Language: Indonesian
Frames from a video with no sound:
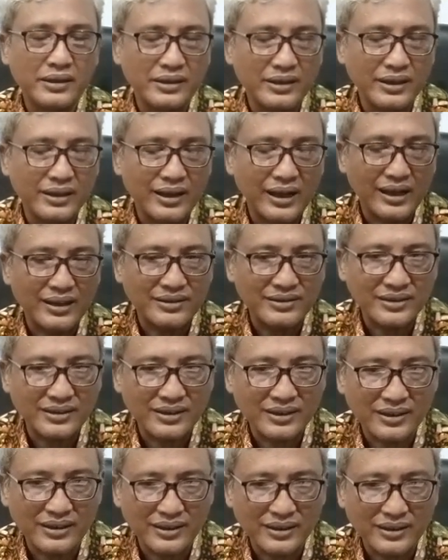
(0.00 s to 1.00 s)

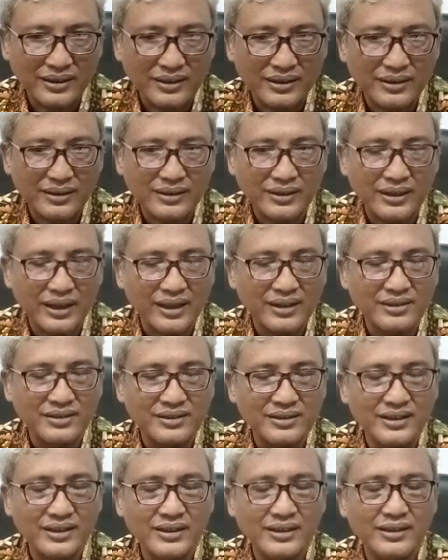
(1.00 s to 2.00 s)
generasi Gen
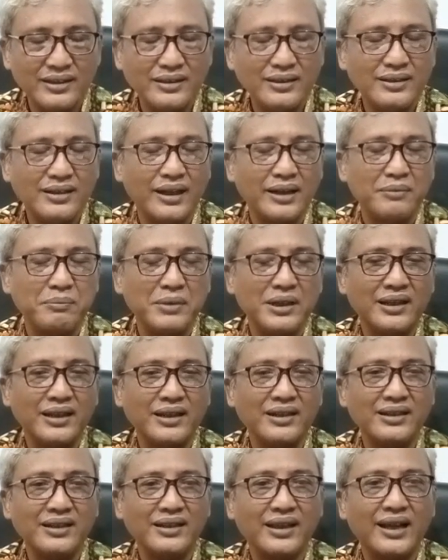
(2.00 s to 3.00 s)
Z dan
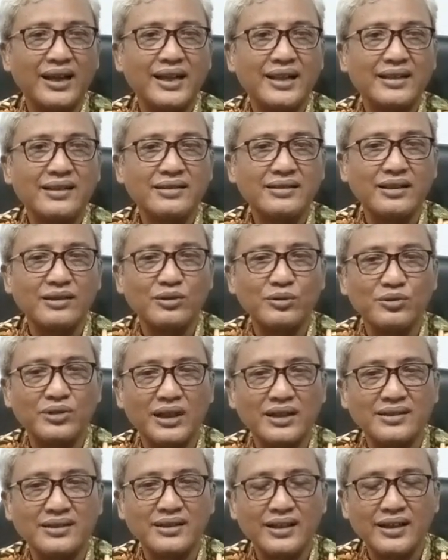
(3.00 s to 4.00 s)
milenial tentu
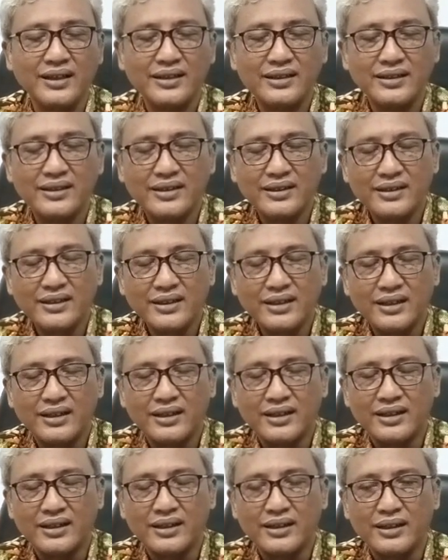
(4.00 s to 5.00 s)
saja
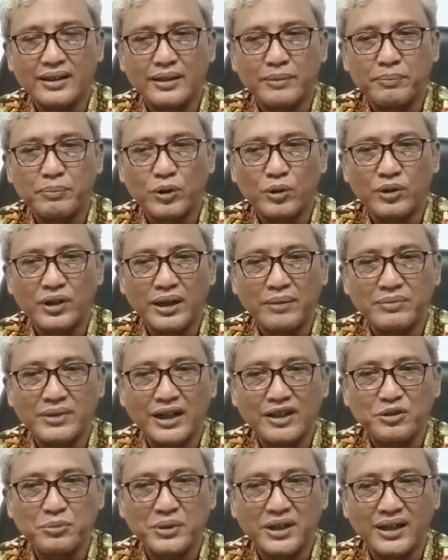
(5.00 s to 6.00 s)
eh, program
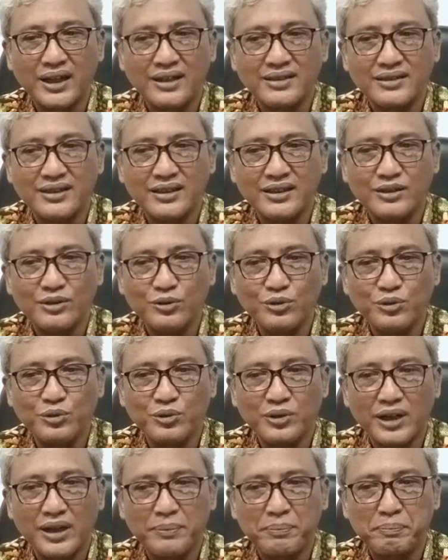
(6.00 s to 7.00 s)
transmigrasi itu
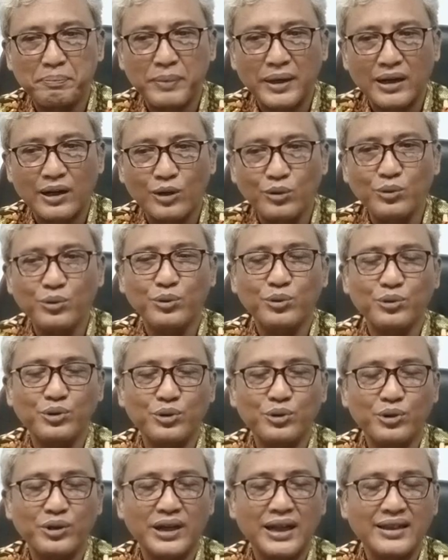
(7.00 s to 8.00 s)
juga perlu
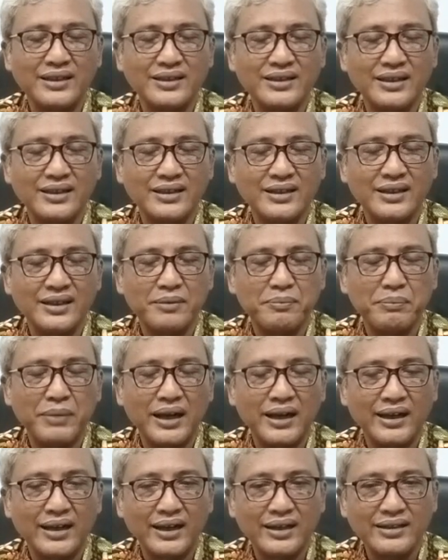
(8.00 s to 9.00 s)
untuk nantinya
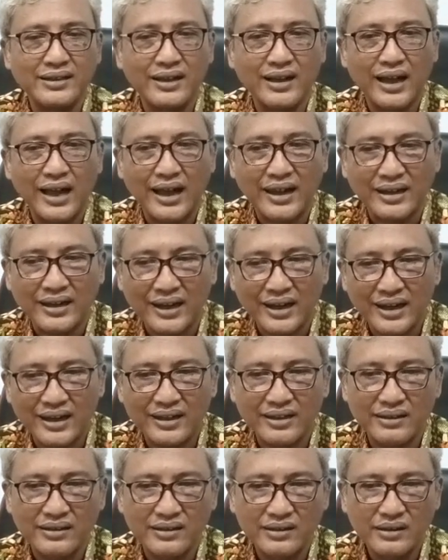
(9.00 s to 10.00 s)
dikembangkan ke
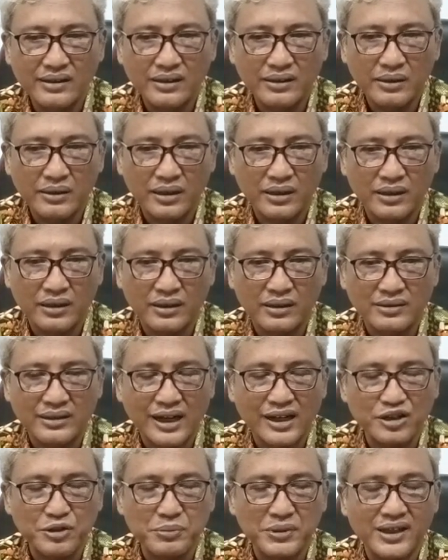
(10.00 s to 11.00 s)
arah Eh,
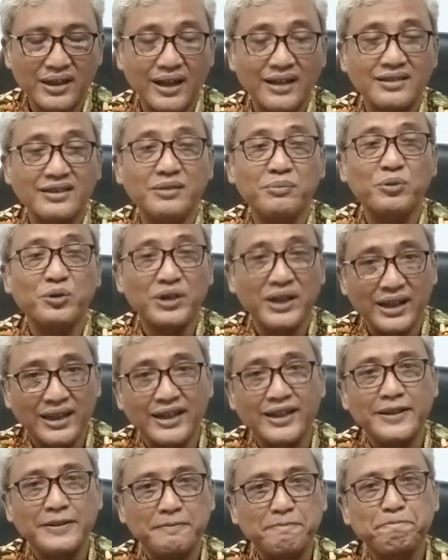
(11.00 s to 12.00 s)
transmigrasi
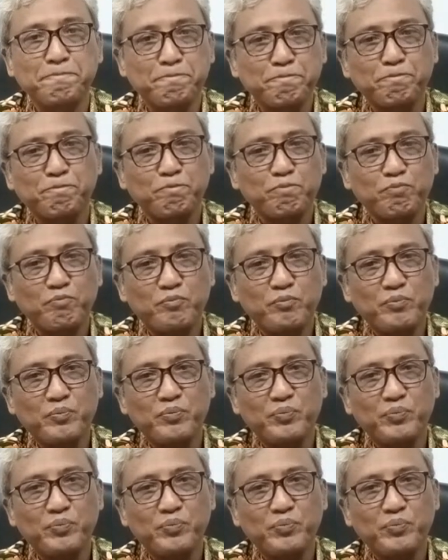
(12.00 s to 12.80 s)
modern. Wah,